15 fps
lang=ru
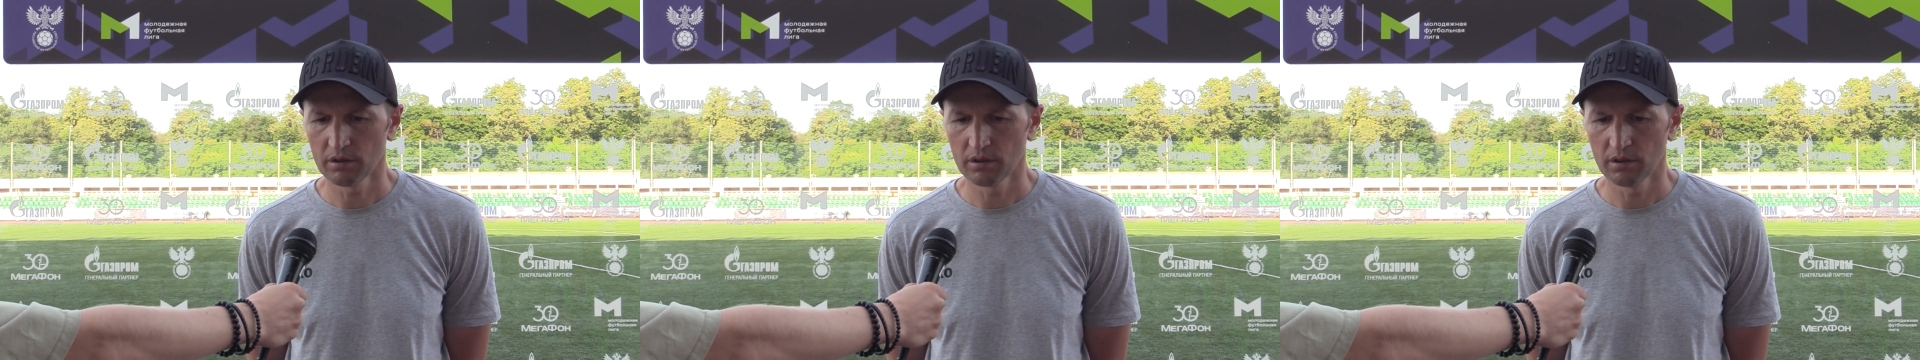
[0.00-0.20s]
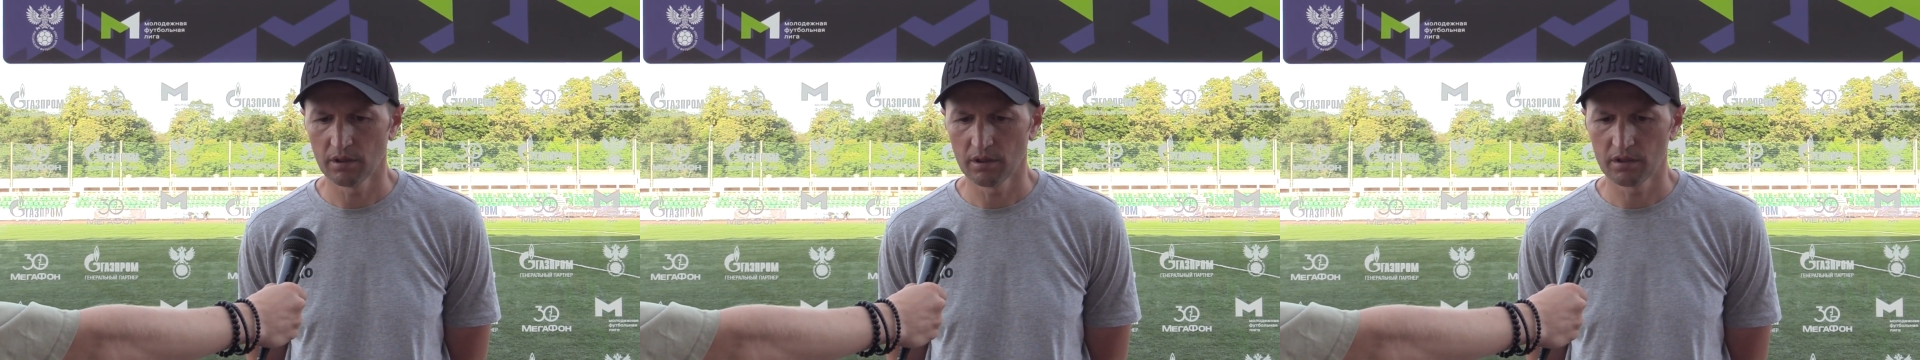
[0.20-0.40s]

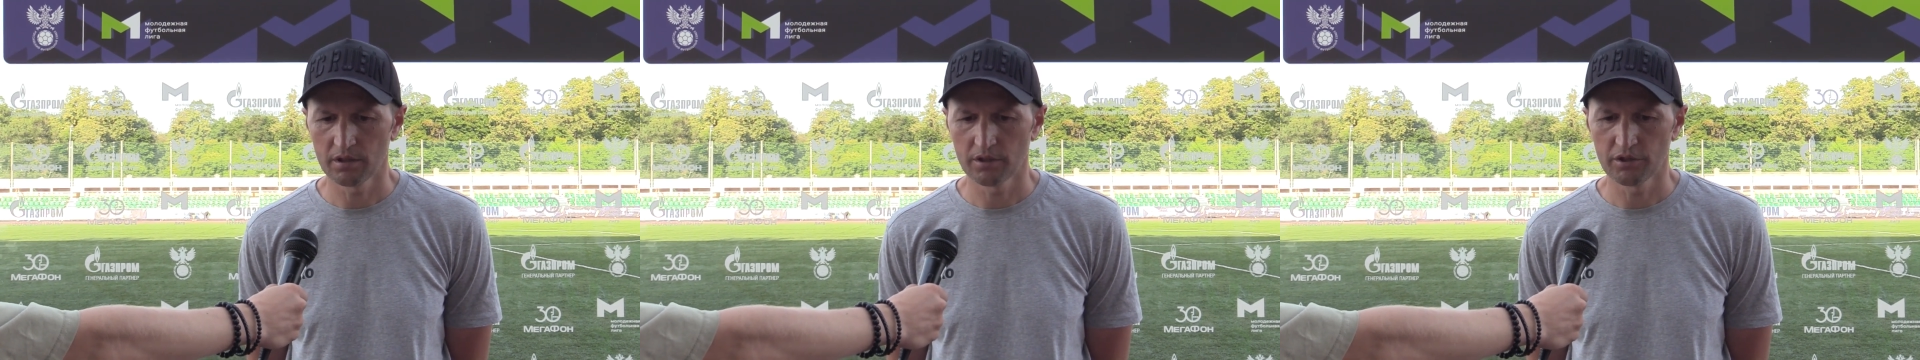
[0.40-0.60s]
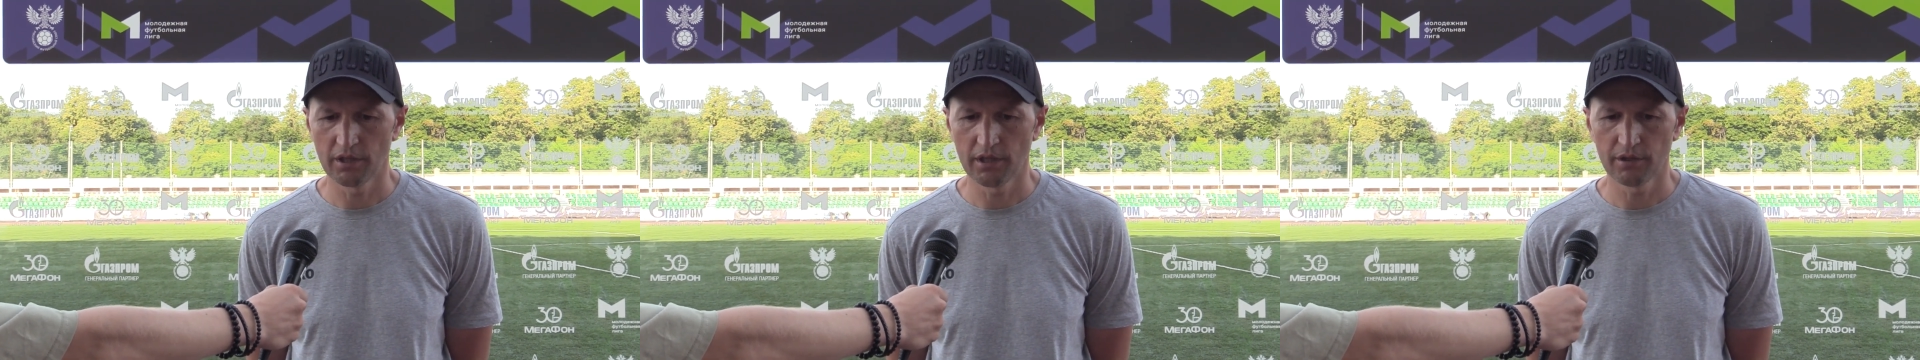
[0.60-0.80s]
столько
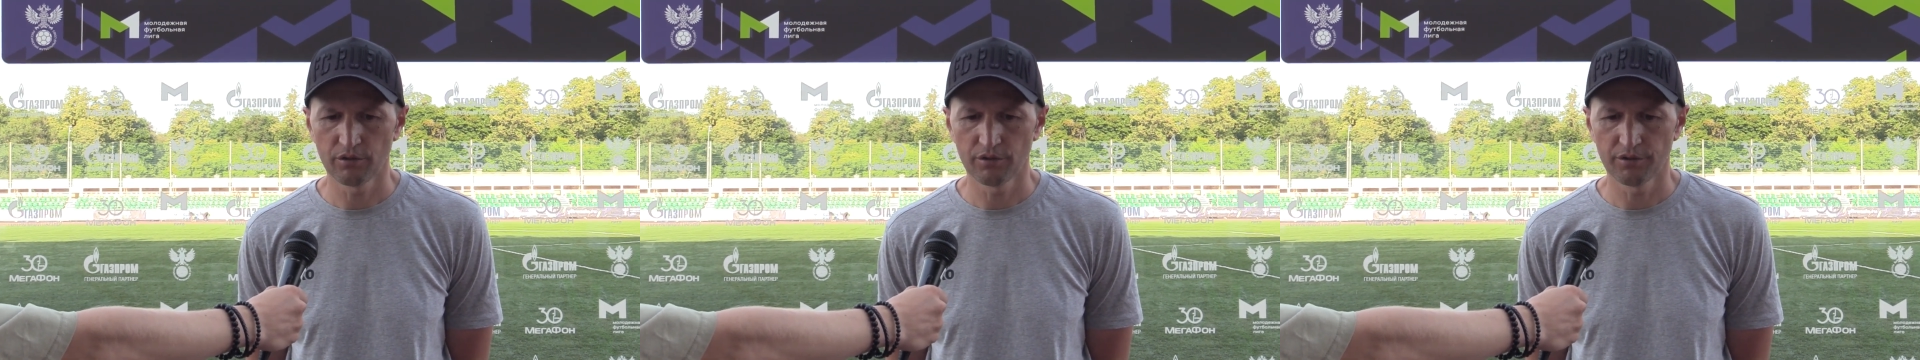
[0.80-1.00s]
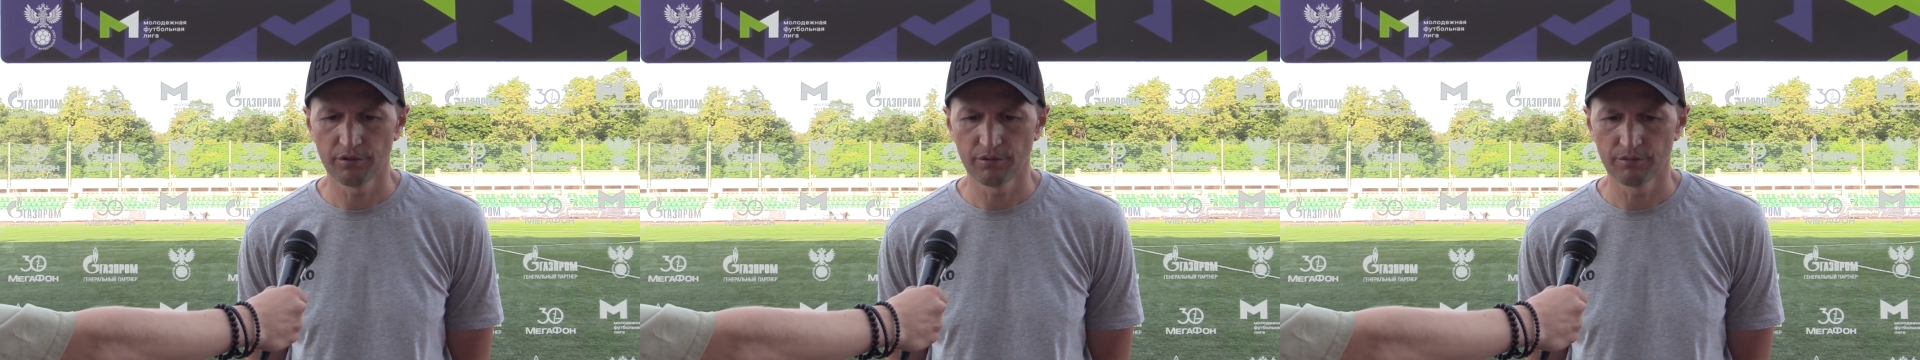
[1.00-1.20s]

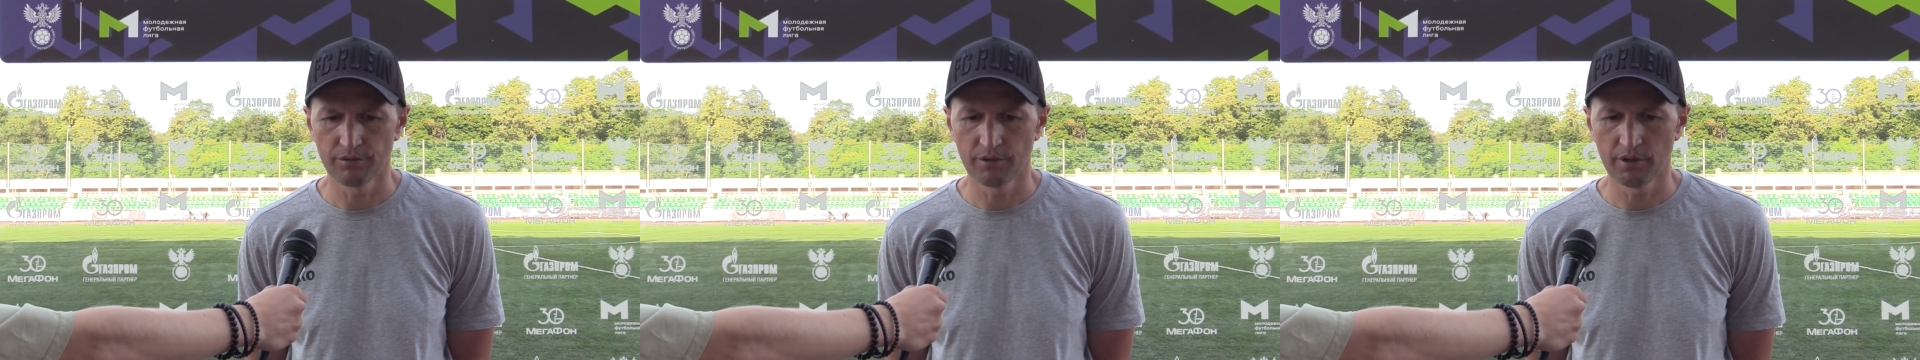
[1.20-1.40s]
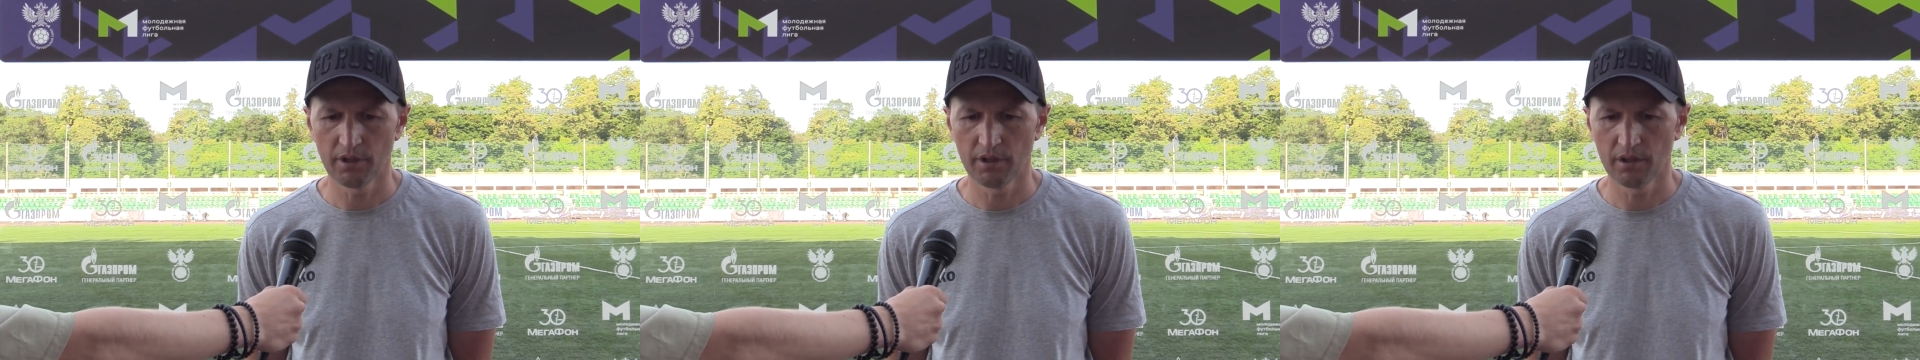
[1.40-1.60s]
предпосылок для
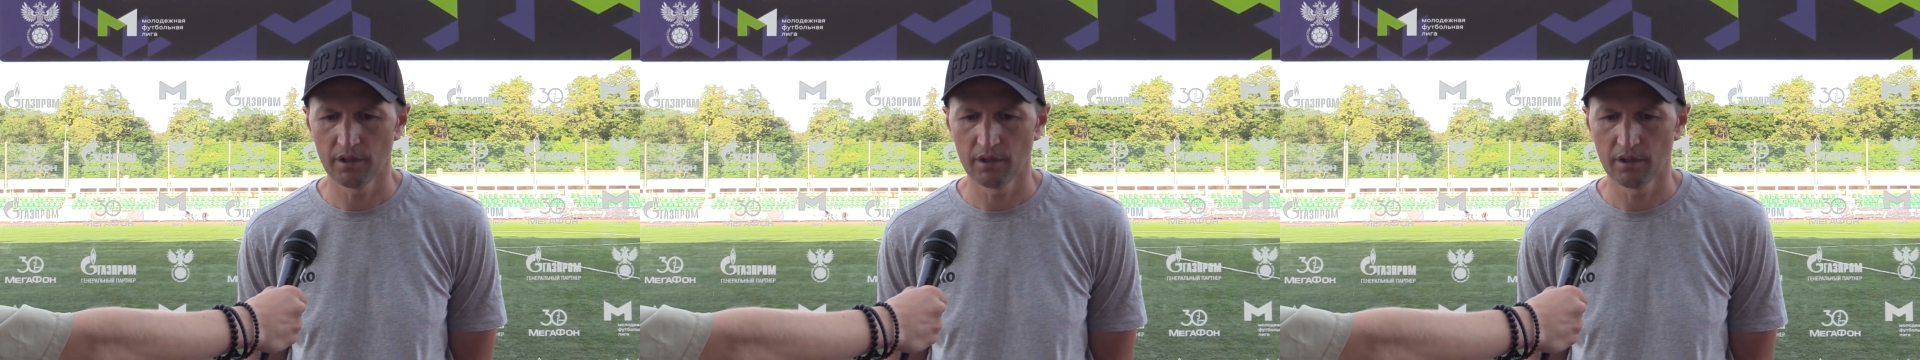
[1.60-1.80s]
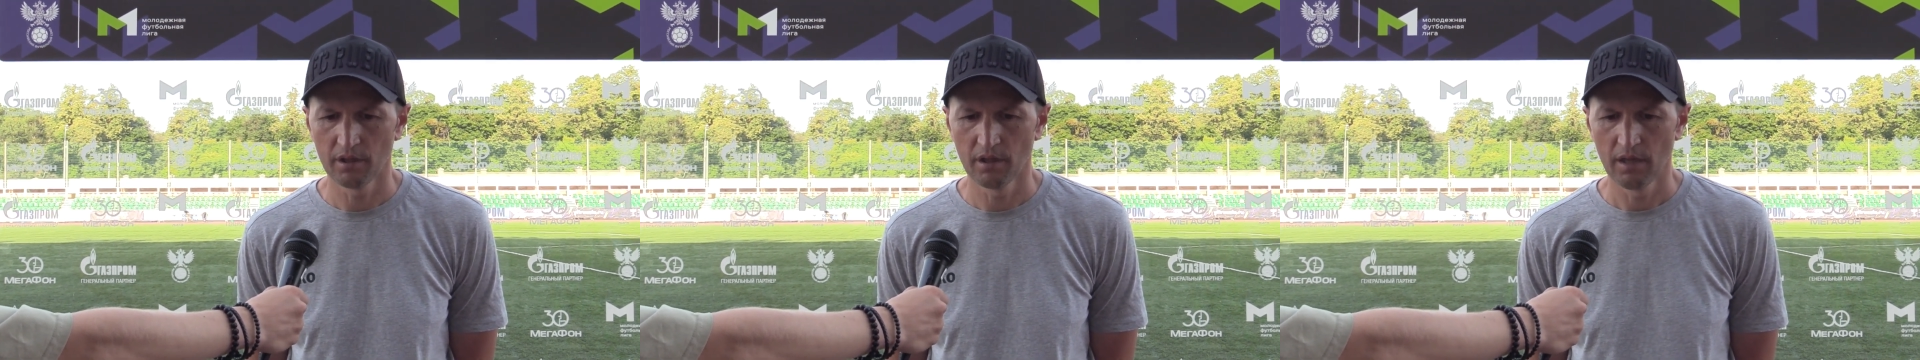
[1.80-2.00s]
взятия не,
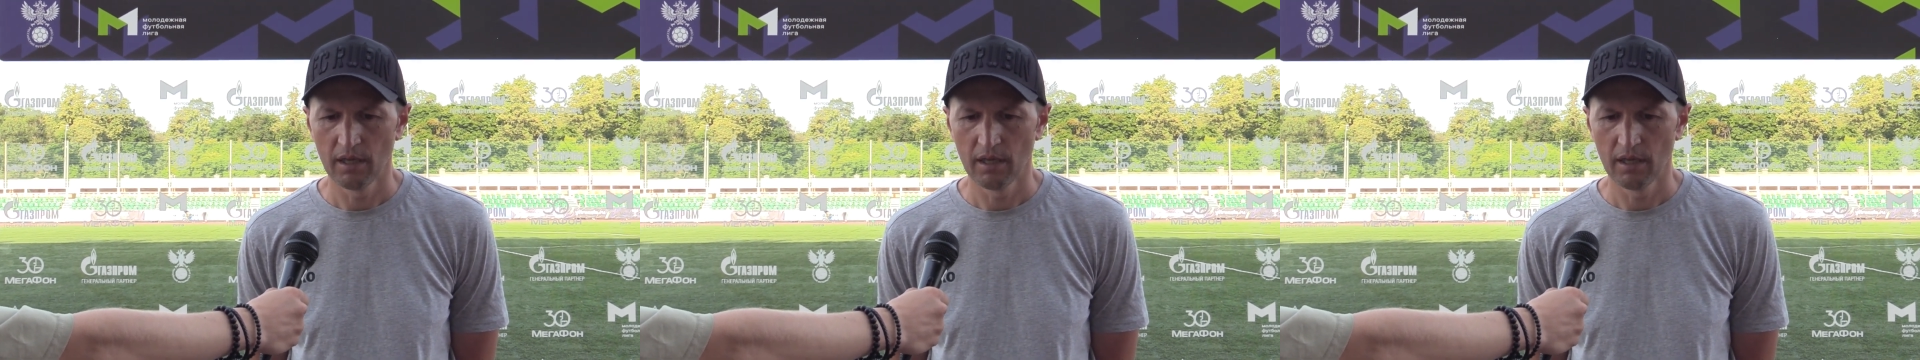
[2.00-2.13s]
ворот,